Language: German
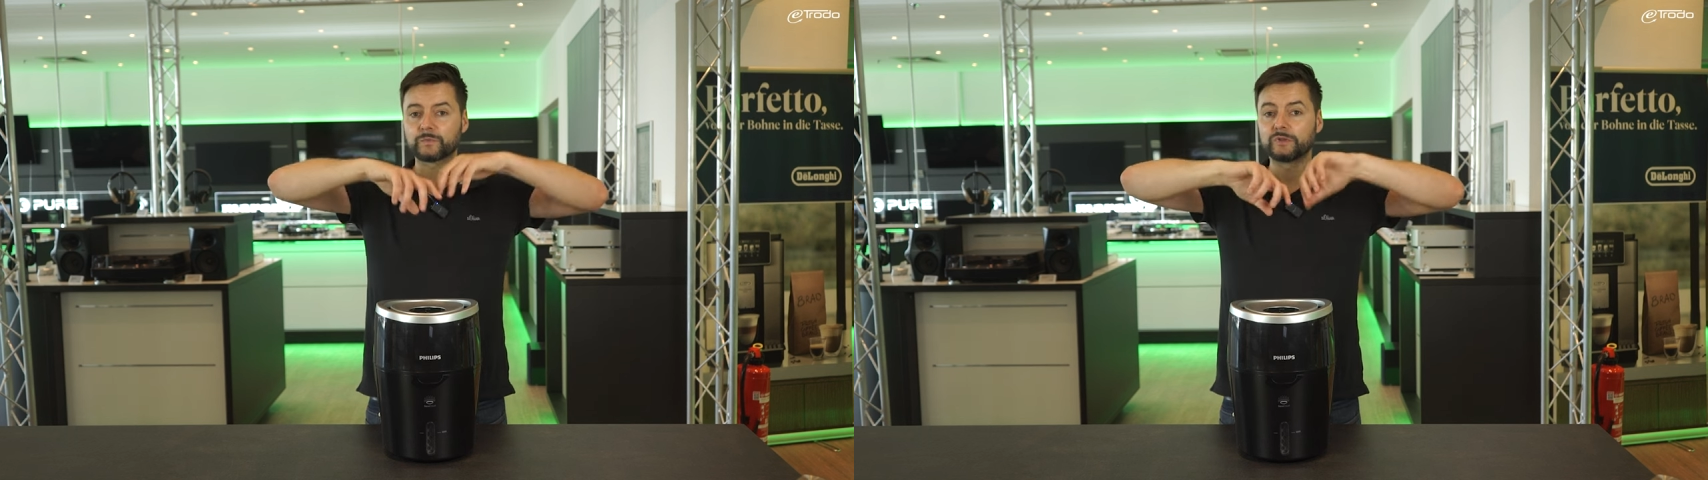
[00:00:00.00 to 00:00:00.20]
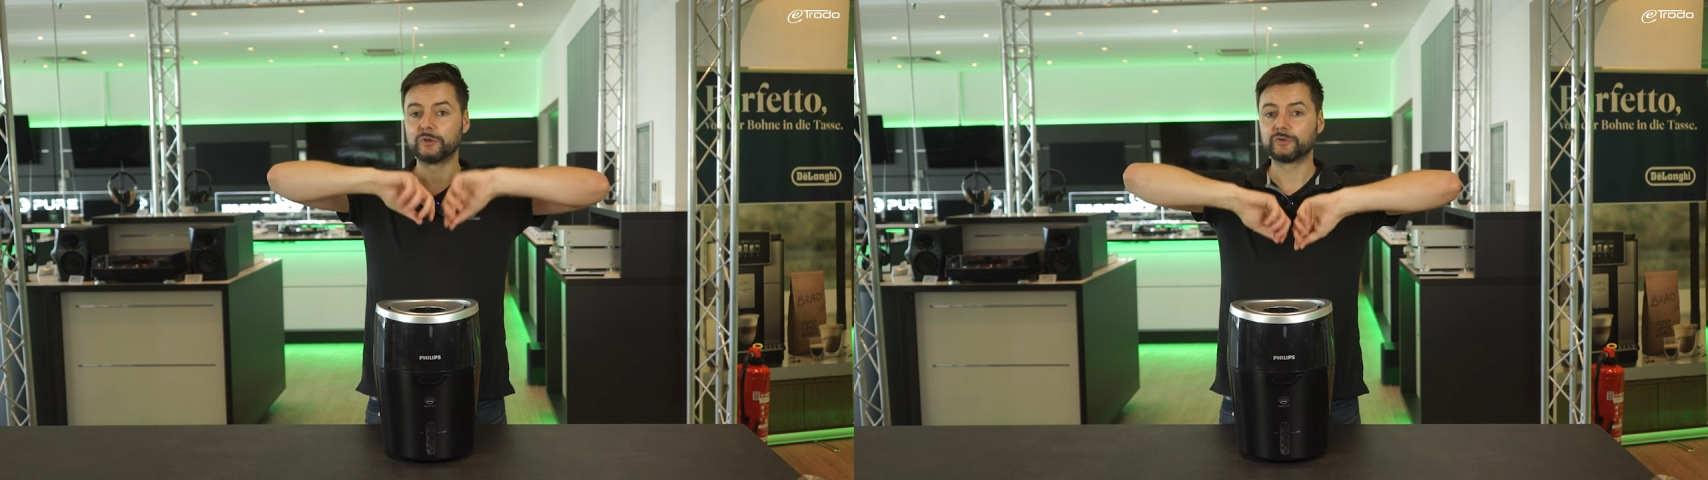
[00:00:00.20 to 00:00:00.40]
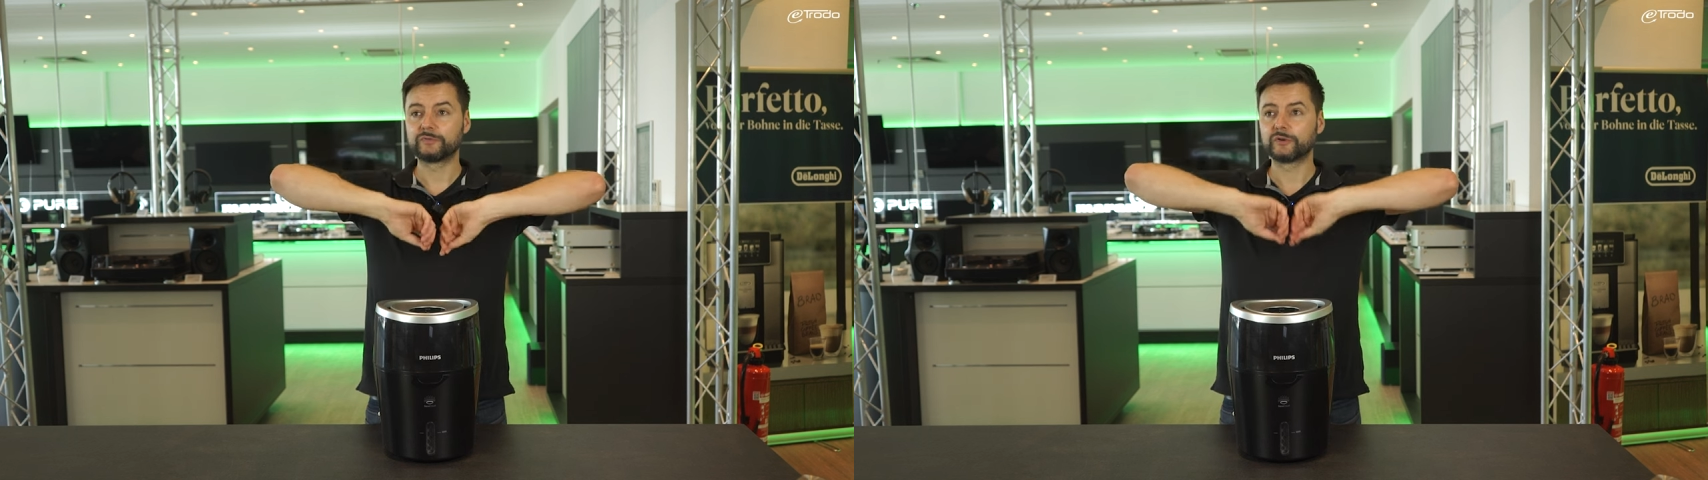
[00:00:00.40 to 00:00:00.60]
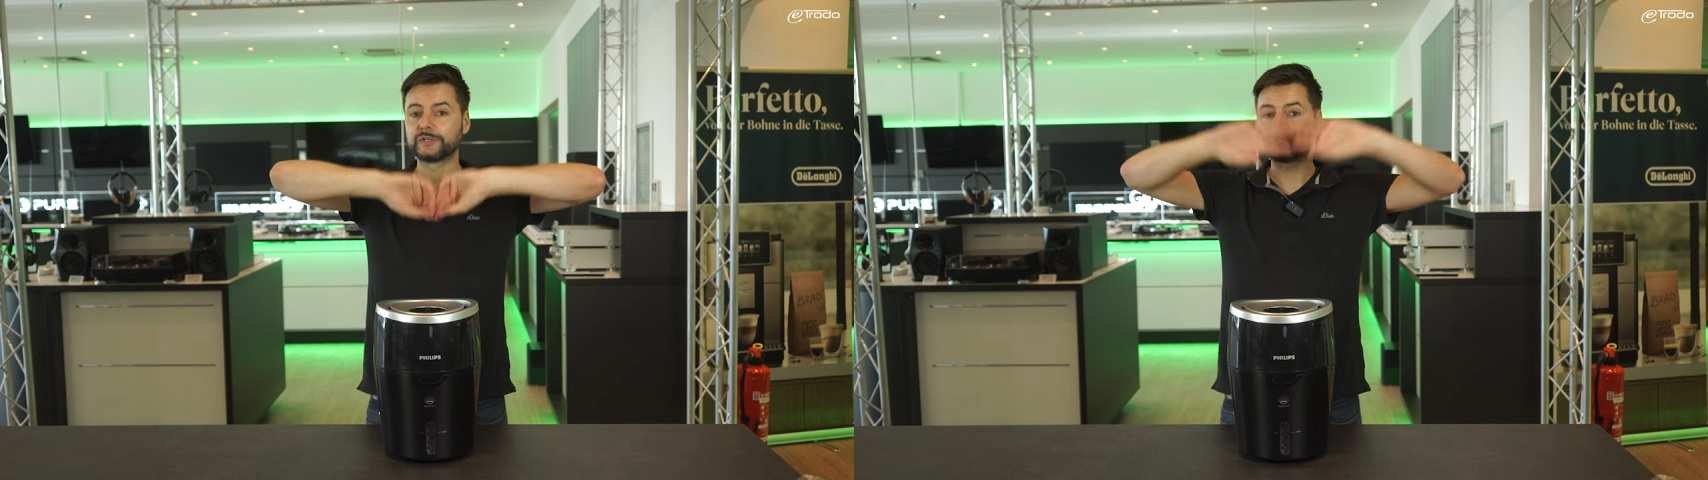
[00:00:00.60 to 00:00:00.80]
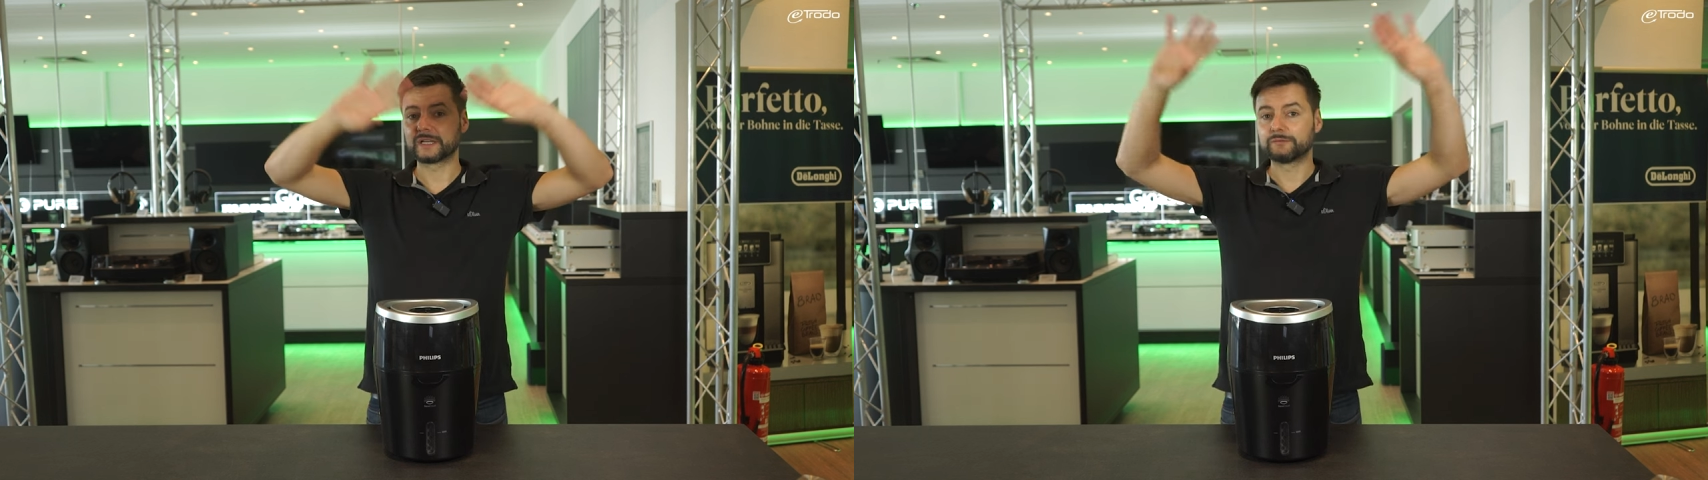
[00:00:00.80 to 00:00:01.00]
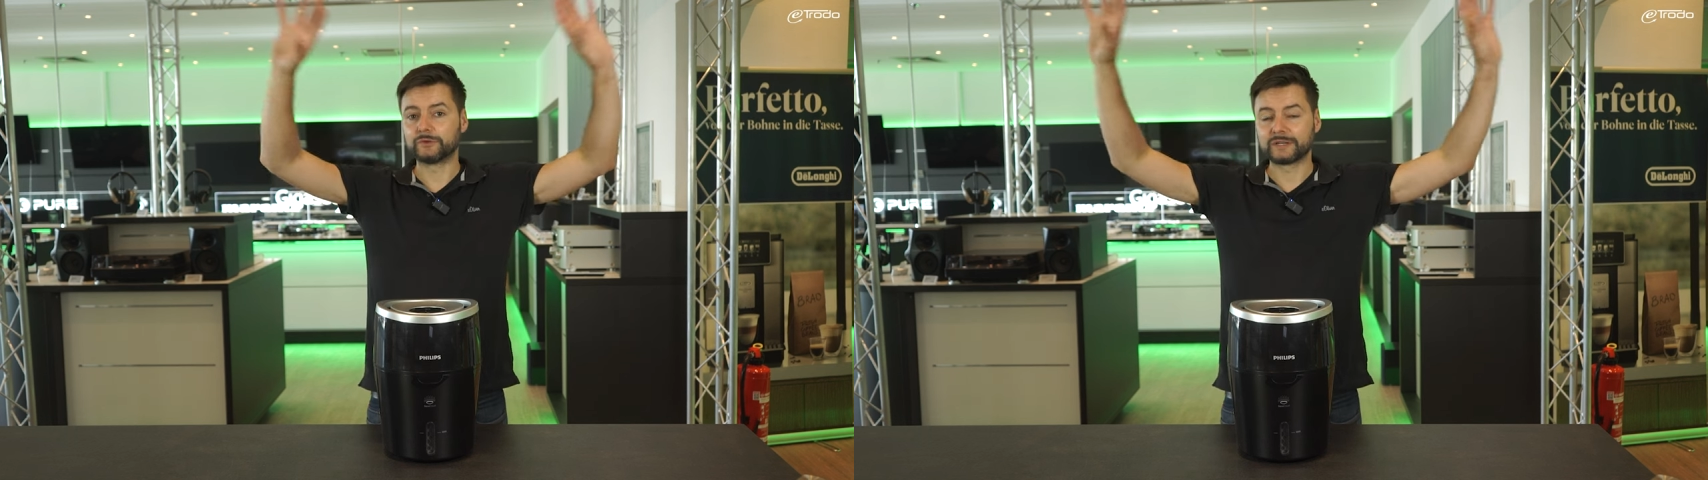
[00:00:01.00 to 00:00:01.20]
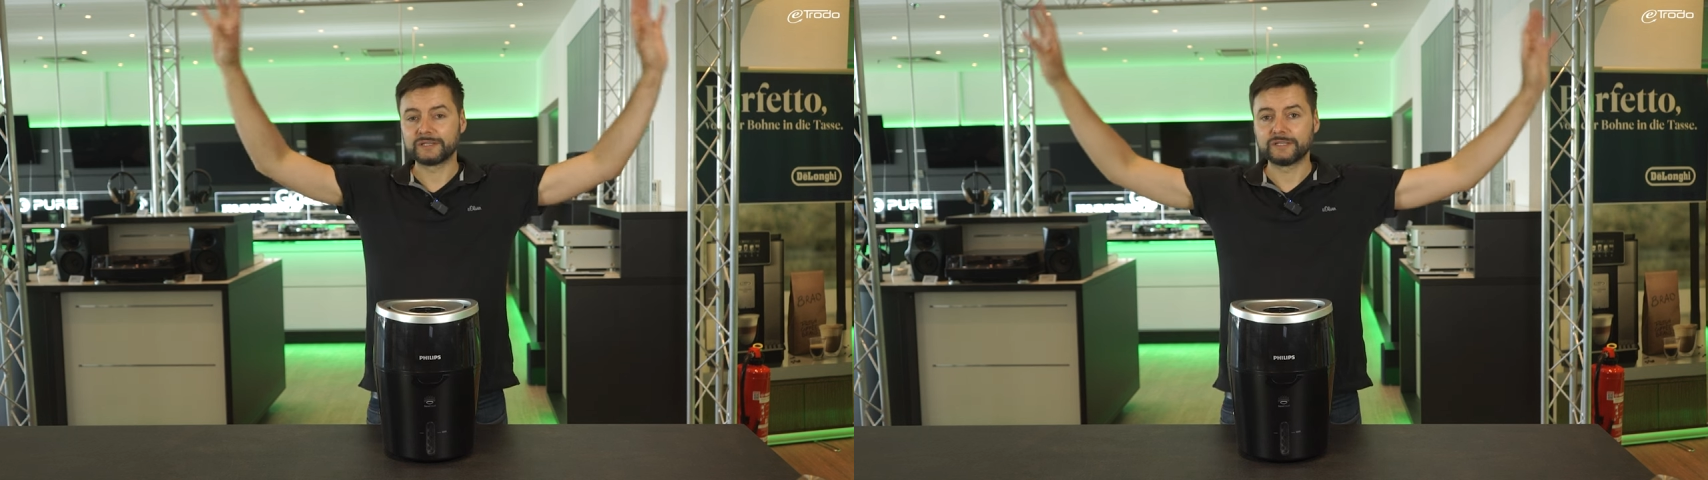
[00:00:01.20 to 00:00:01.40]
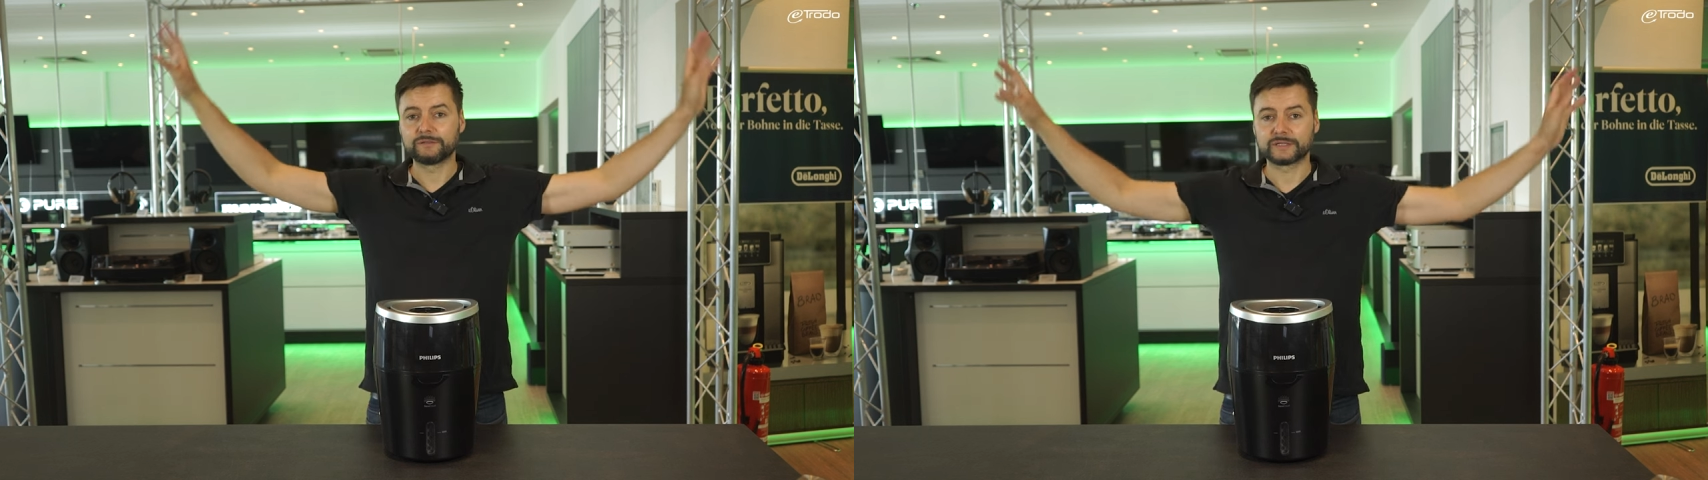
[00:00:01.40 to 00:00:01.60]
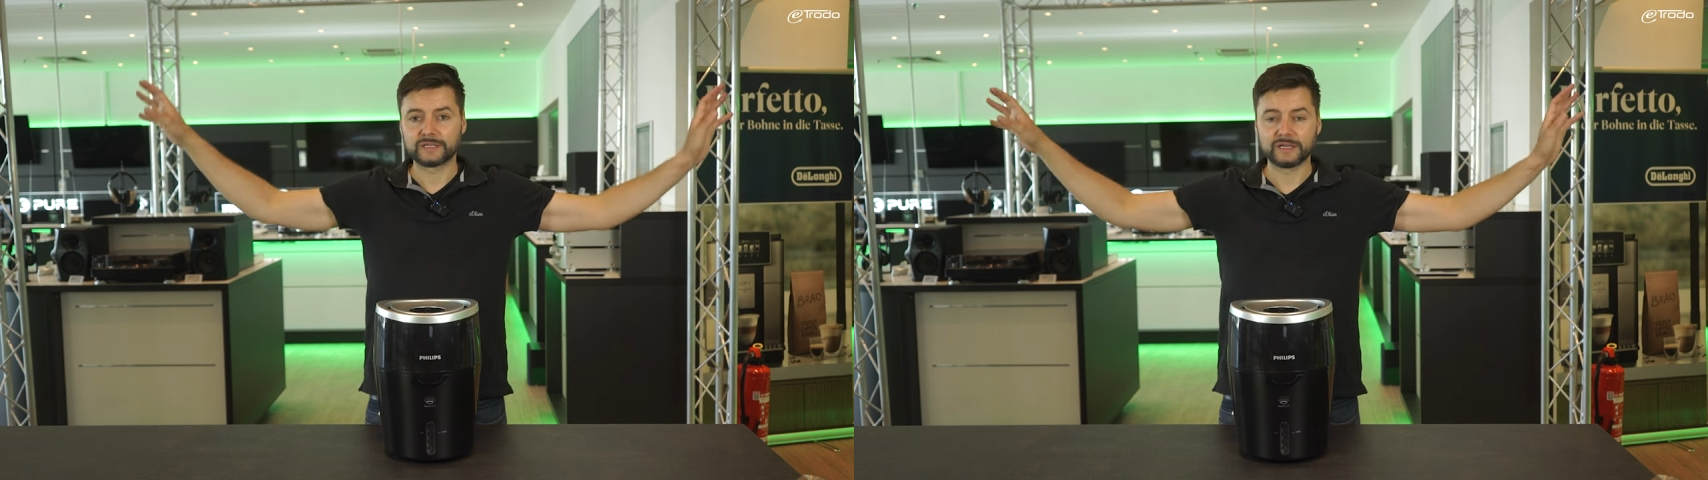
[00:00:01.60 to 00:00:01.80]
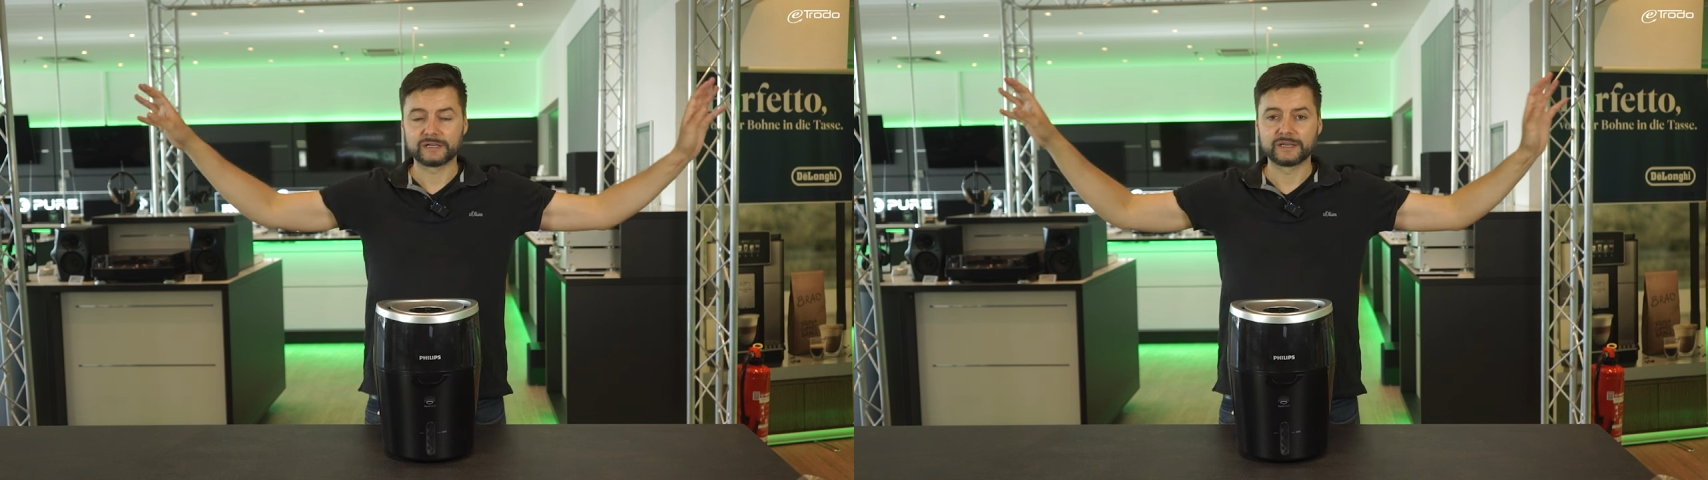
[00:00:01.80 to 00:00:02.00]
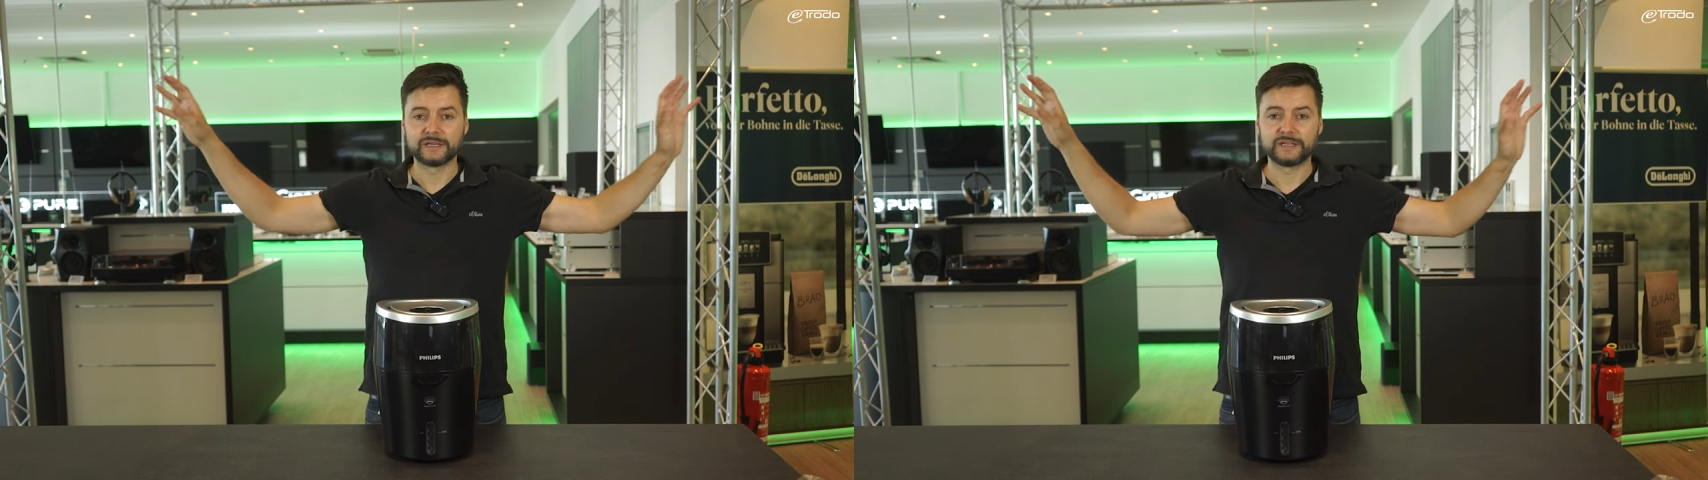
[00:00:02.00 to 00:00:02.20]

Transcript: Und die Luftfeuchtigkeit wird richtig verteilt